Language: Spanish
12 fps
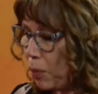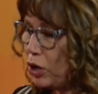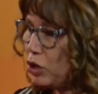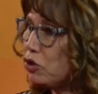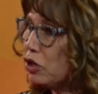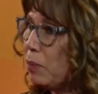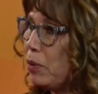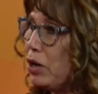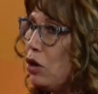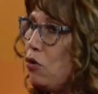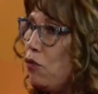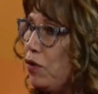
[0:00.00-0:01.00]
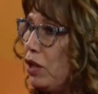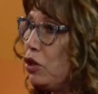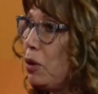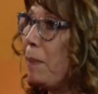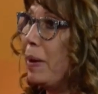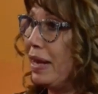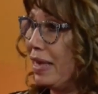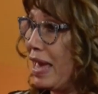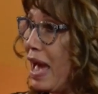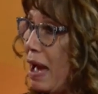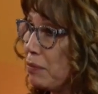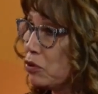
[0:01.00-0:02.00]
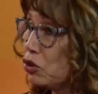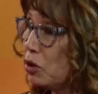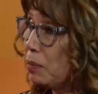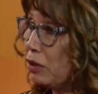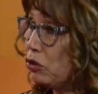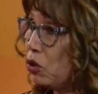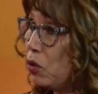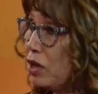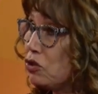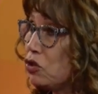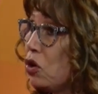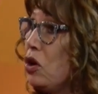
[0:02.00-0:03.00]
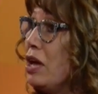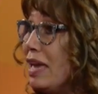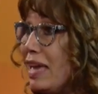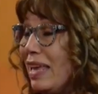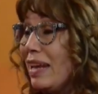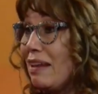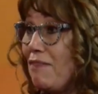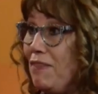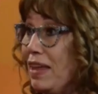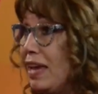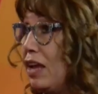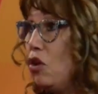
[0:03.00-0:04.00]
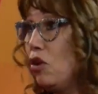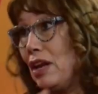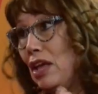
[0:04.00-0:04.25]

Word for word: por eso hay que poner un filtro para que absorba todo eso y refleje los